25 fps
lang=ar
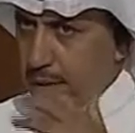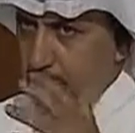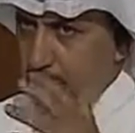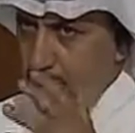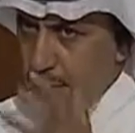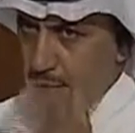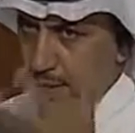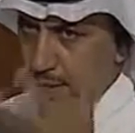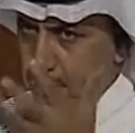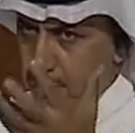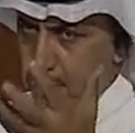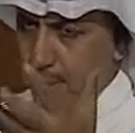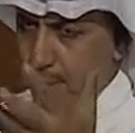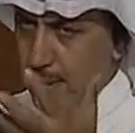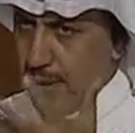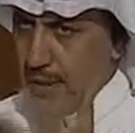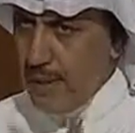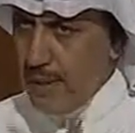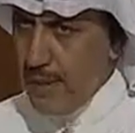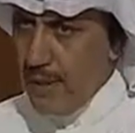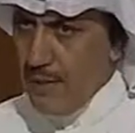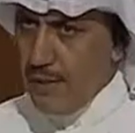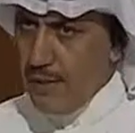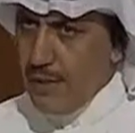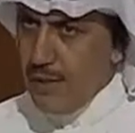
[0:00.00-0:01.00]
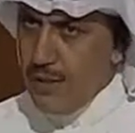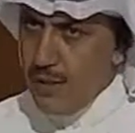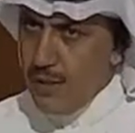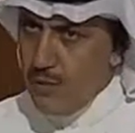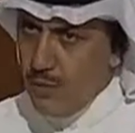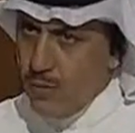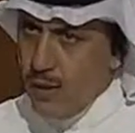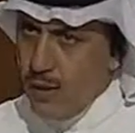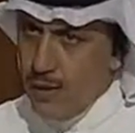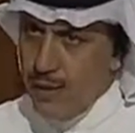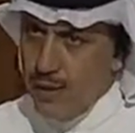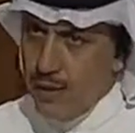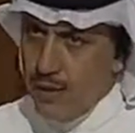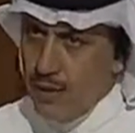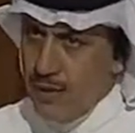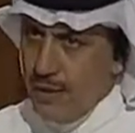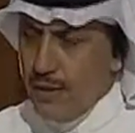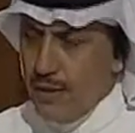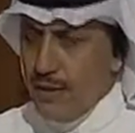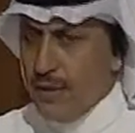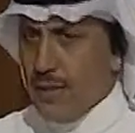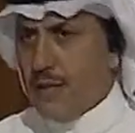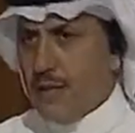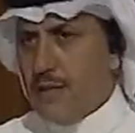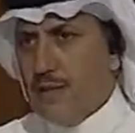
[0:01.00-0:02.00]
كان فهمت من كلامك ان هناك الى
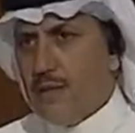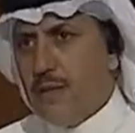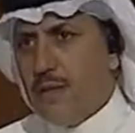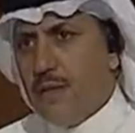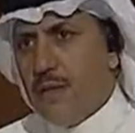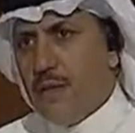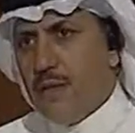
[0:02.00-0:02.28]
الان